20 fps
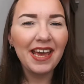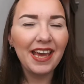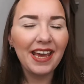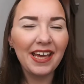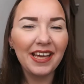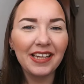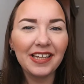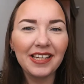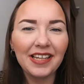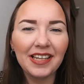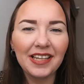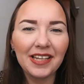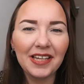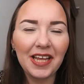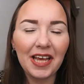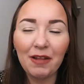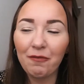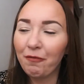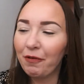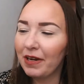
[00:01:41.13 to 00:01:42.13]
en
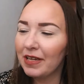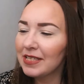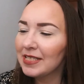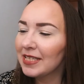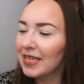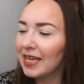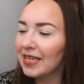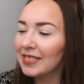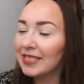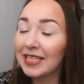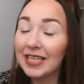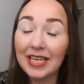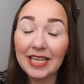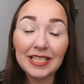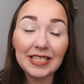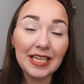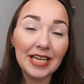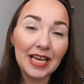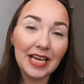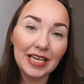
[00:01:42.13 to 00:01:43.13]
en francés y
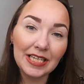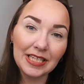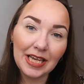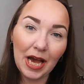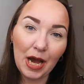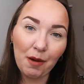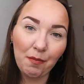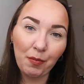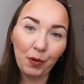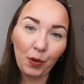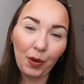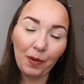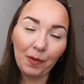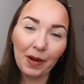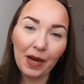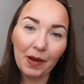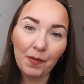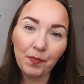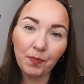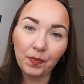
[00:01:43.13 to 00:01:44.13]
este es a
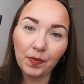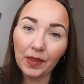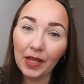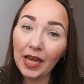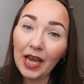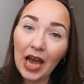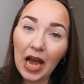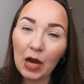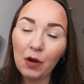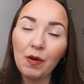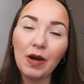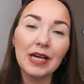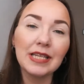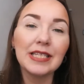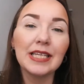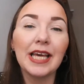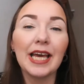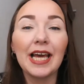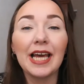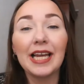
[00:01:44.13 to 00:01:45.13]
prueba de agua,
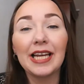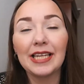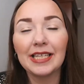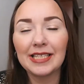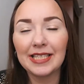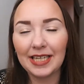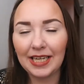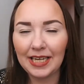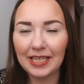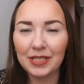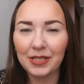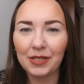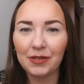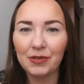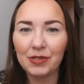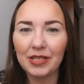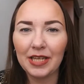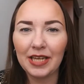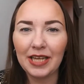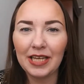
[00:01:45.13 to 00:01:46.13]
así que si les
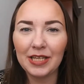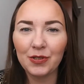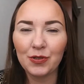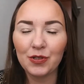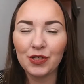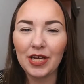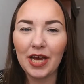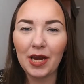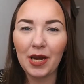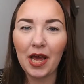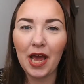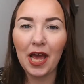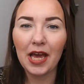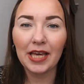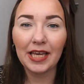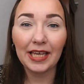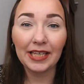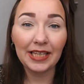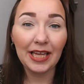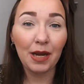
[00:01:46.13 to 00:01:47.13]
gustaría escuchar
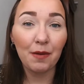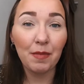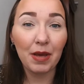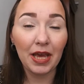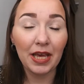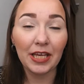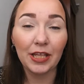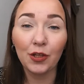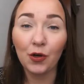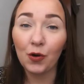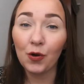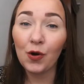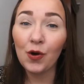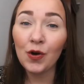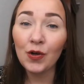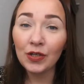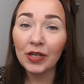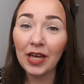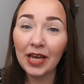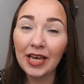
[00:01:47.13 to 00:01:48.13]
qué tal me ha ido
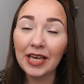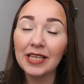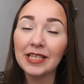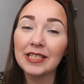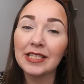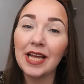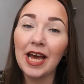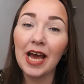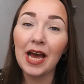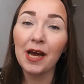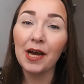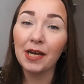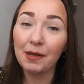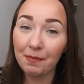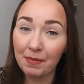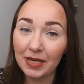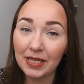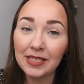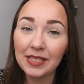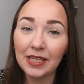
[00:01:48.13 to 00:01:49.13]
con esta
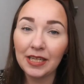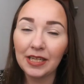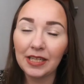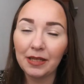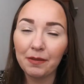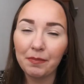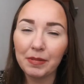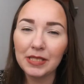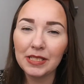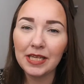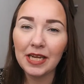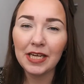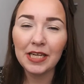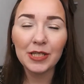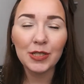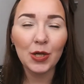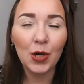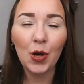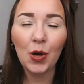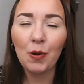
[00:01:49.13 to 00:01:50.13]
máscara de
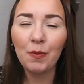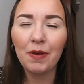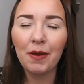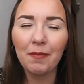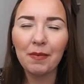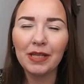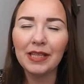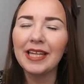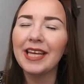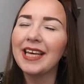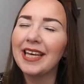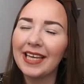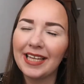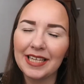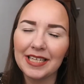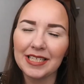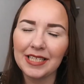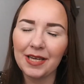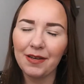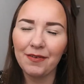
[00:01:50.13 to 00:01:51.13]
pestañas, obviamente
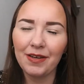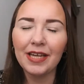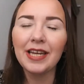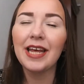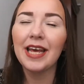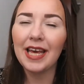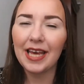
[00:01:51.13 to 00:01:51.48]
quieren saber